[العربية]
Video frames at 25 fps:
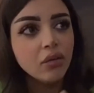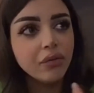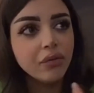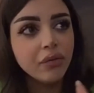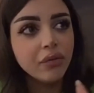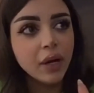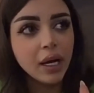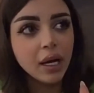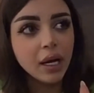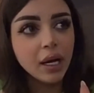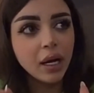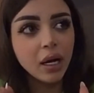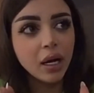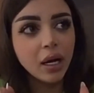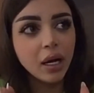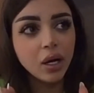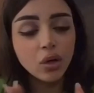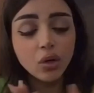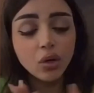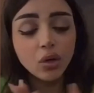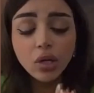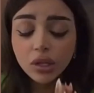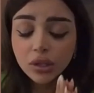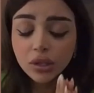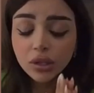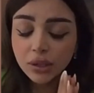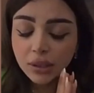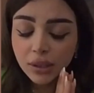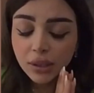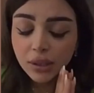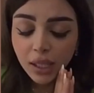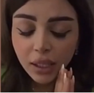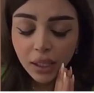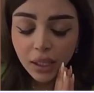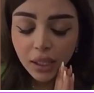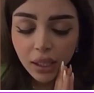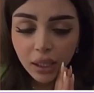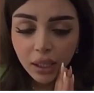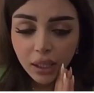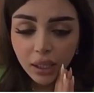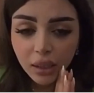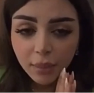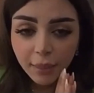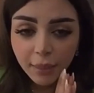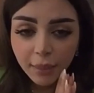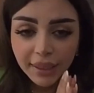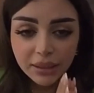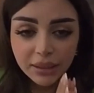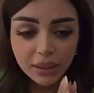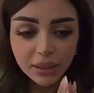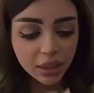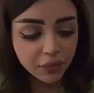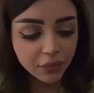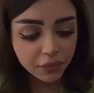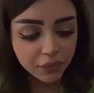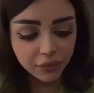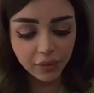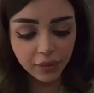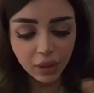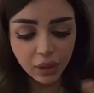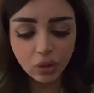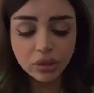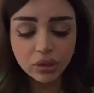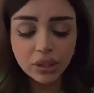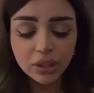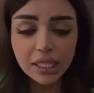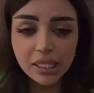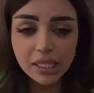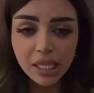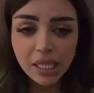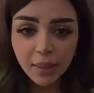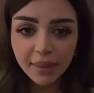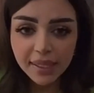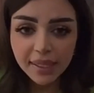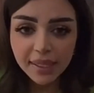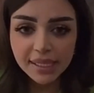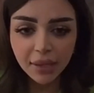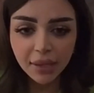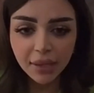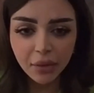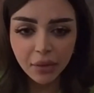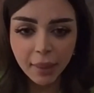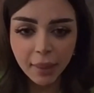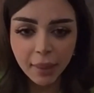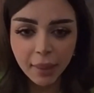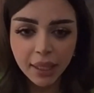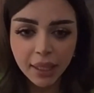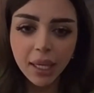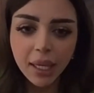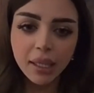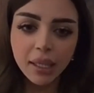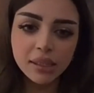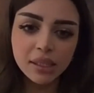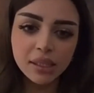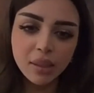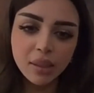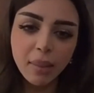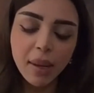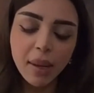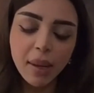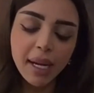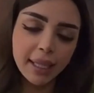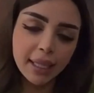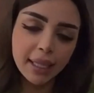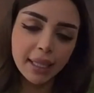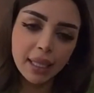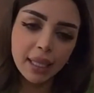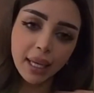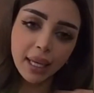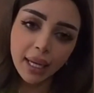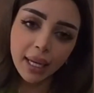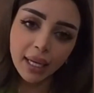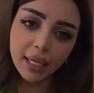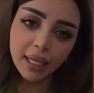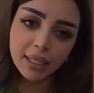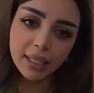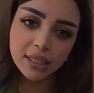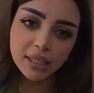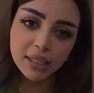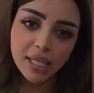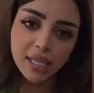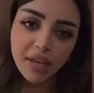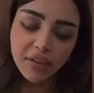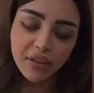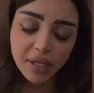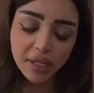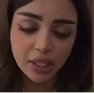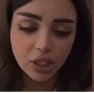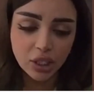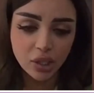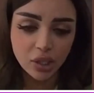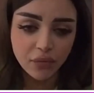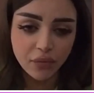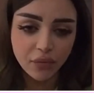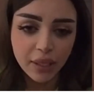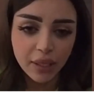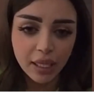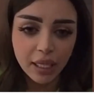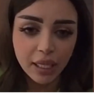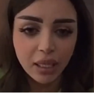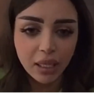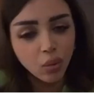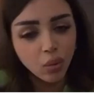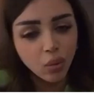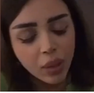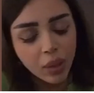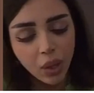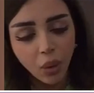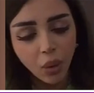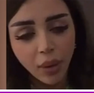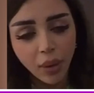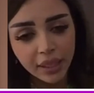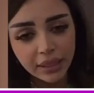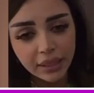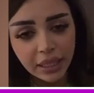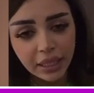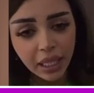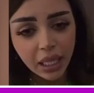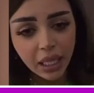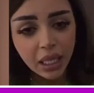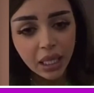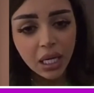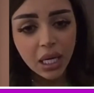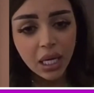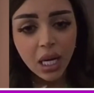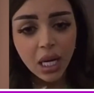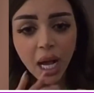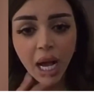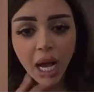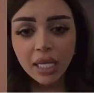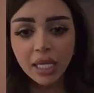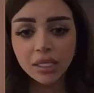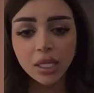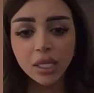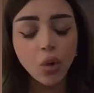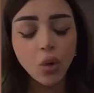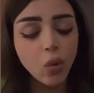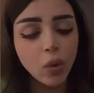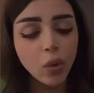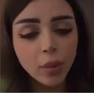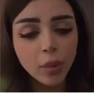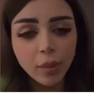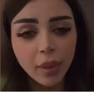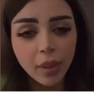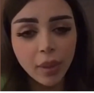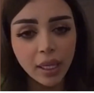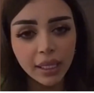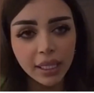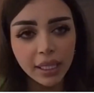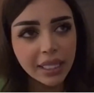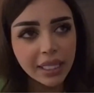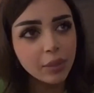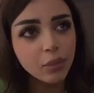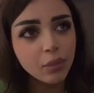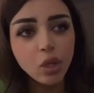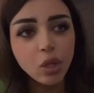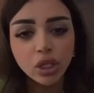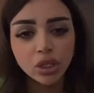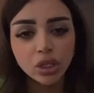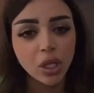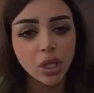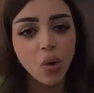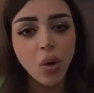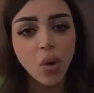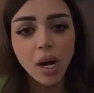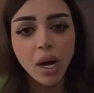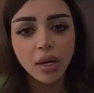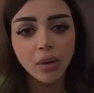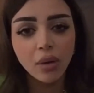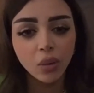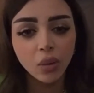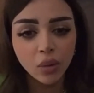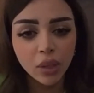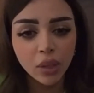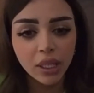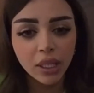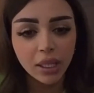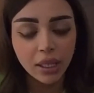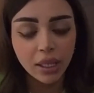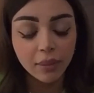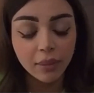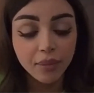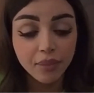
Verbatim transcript: فرحت انا للمالديف فكنت اصحى من الساعه 8 الصباح الين الساعه 12 في الليل ولا واحده اصور آه، يعني محتوى وكذا